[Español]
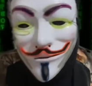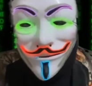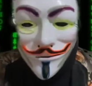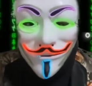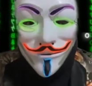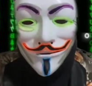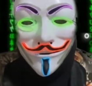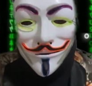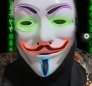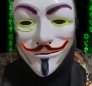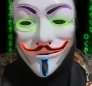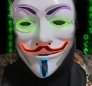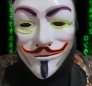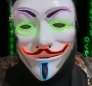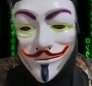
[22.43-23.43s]

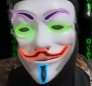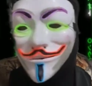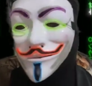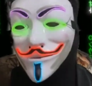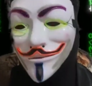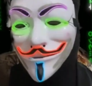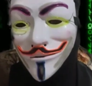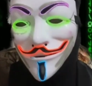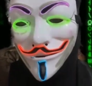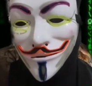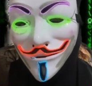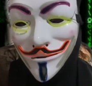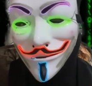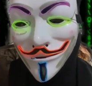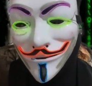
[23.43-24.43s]
pues si él
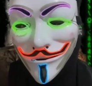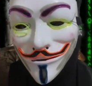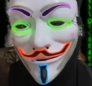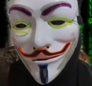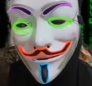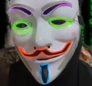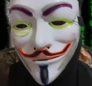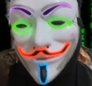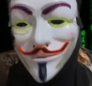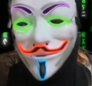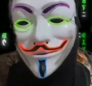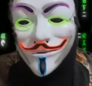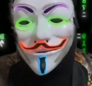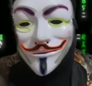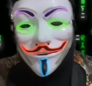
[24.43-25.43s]
cantaría esa
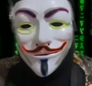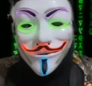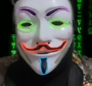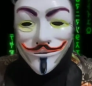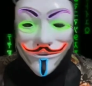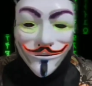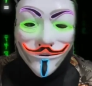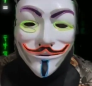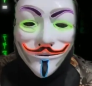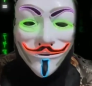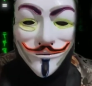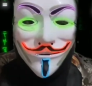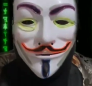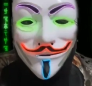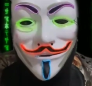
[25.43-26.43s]
canción de Alfombra
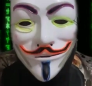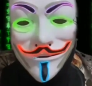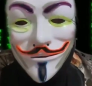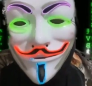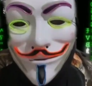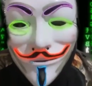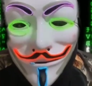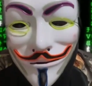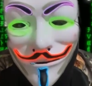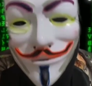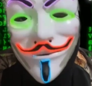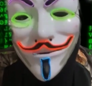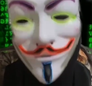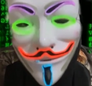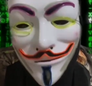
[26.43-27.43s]
Roja, que
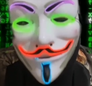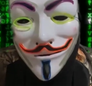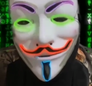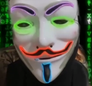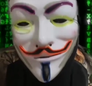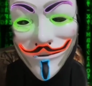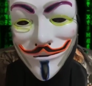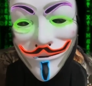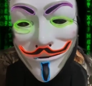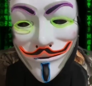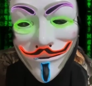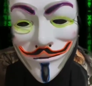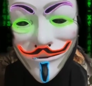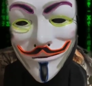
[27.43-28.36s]
no pegaría.